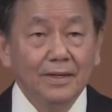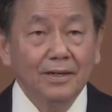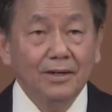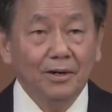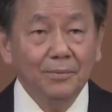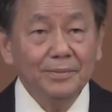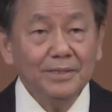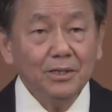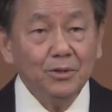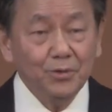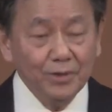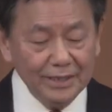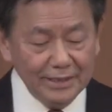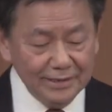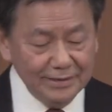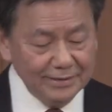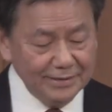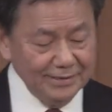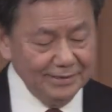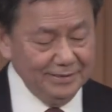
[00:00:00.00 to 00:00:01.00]
我们的回
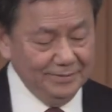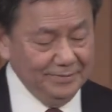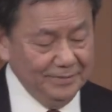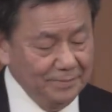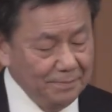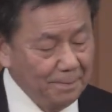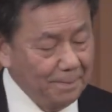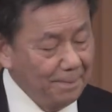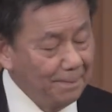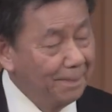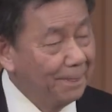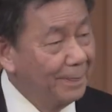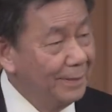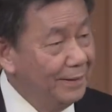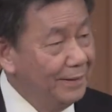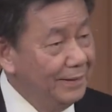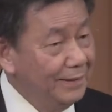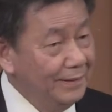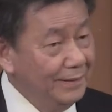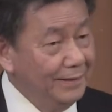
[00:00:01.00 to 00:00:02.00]
应是什么？
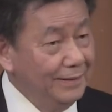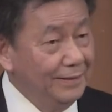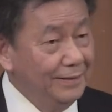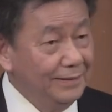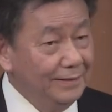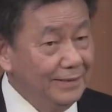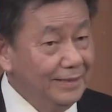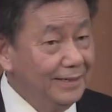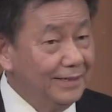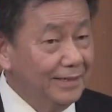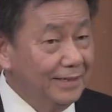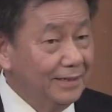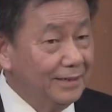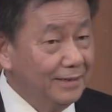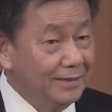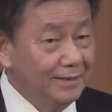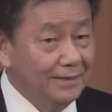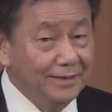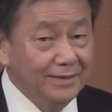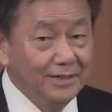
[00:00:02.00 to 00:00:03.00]
第一
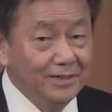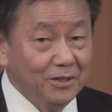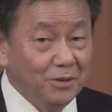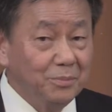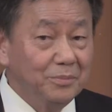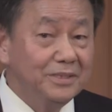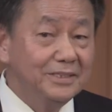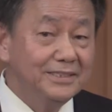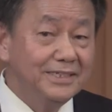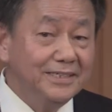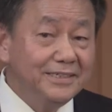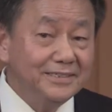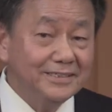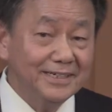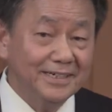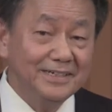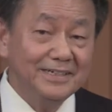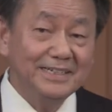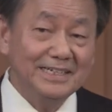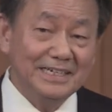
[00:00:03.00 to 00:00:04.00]
个，我们清
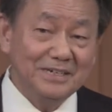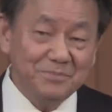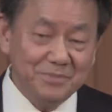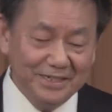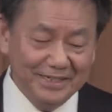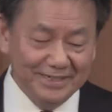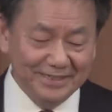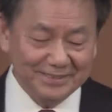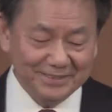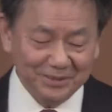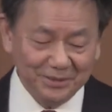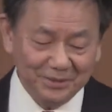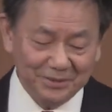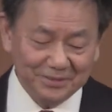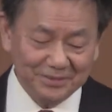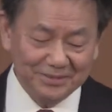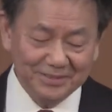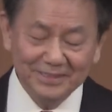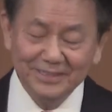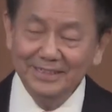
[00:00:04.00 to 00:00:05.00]
晨黎明的时
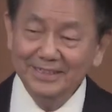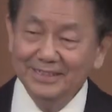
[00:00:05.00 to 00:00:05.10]
候，